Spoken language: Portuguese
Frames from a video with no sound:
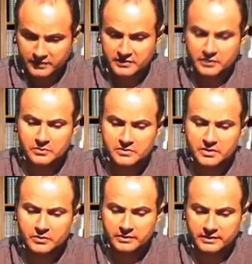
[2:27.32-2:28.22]
Versículo
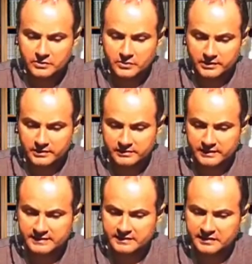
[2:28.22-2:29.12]
5: Esse cordeiro
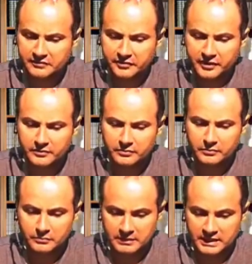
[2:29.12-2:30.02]
será sem defeito,
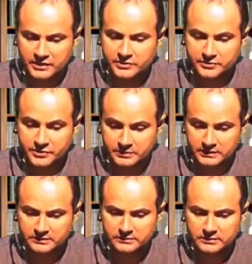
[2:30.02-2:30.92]
macho de um
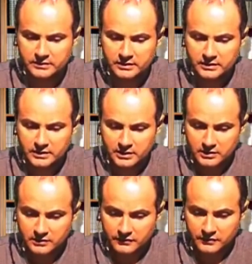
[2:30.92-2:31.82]
ano,
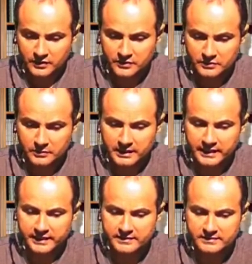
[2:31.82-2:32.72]
vós o
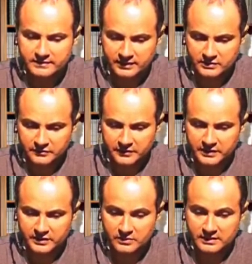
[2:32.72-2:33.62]
tomareis das
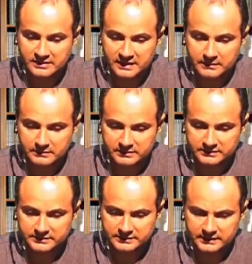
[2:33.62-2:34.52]
ovelhas ou das
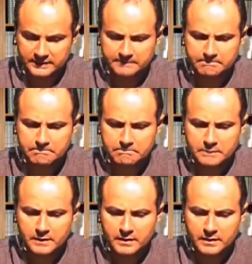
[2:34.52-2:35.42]
cabras. Tá.
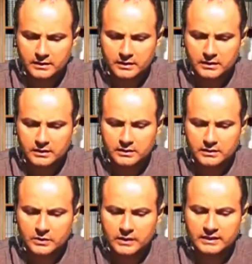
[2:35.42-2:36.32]

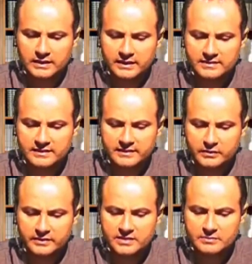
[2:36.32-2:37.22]
E guardareis
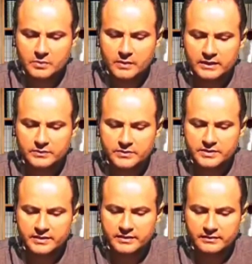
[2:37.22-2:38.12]
até o décimo quarto
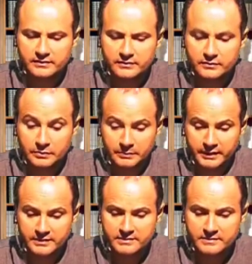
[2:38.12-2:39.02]
dia do
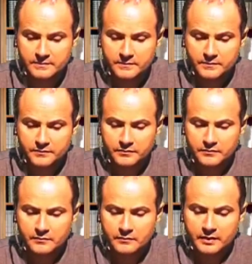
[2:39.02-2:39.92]
mês,
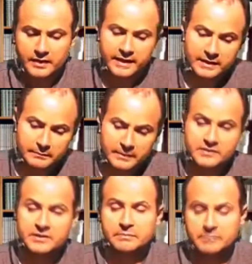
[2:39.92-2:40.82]
era
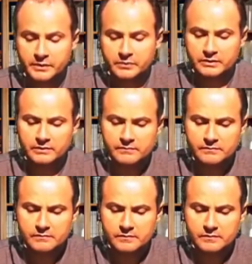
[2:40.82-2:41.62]
mês de abril, né?